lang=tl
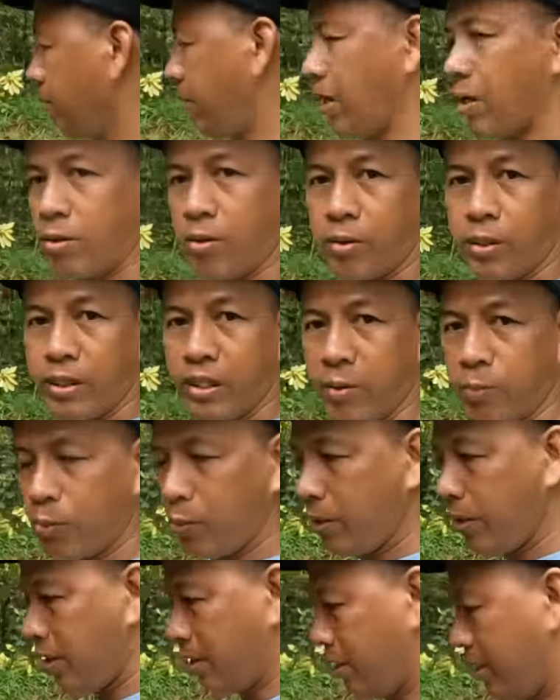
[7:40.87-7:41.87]
Pero hindi
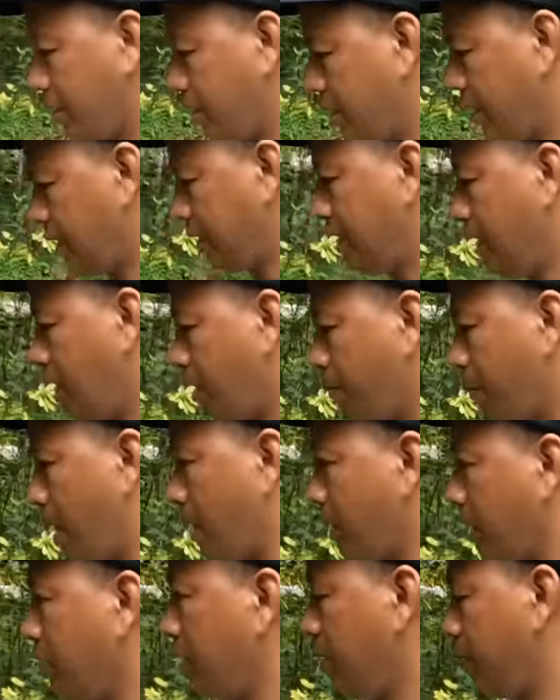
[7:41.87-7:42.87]
po yan hadlang
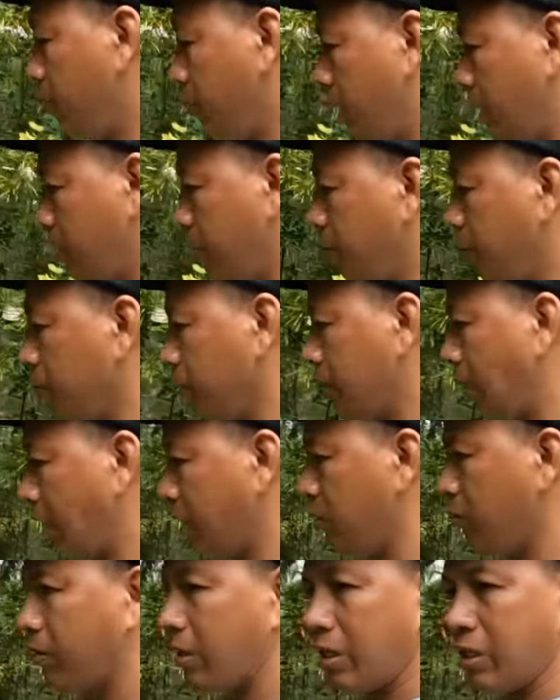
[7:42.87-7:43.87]
para hindi po natin
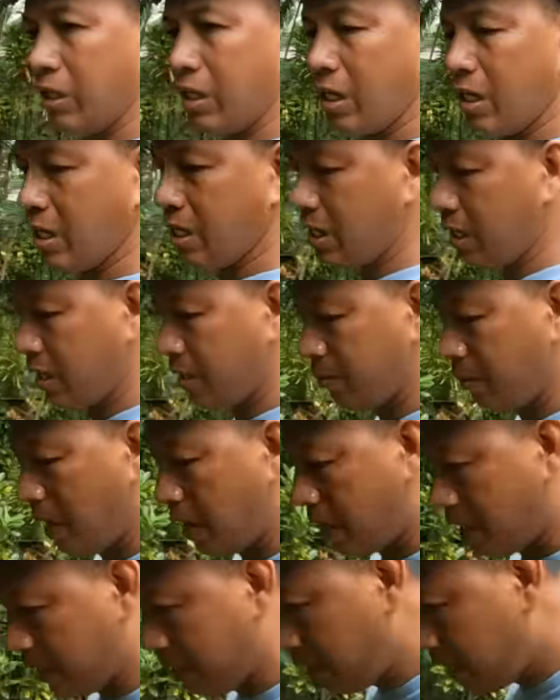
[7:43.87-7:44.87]
puntahan yung kanilang
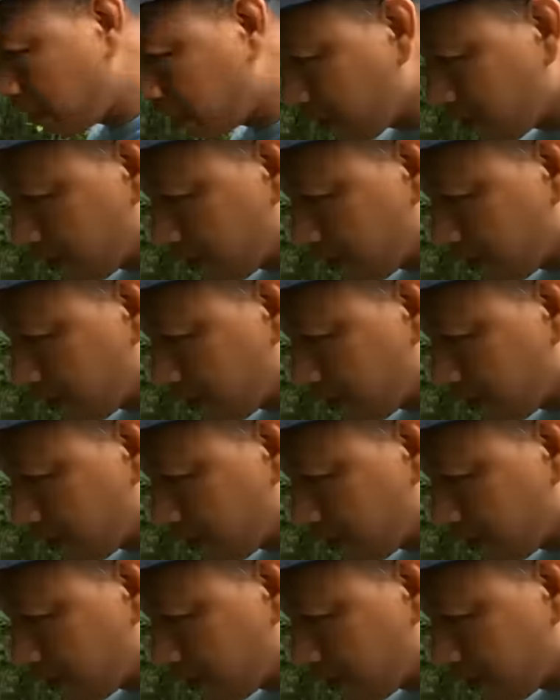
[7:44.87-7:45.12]
bahay.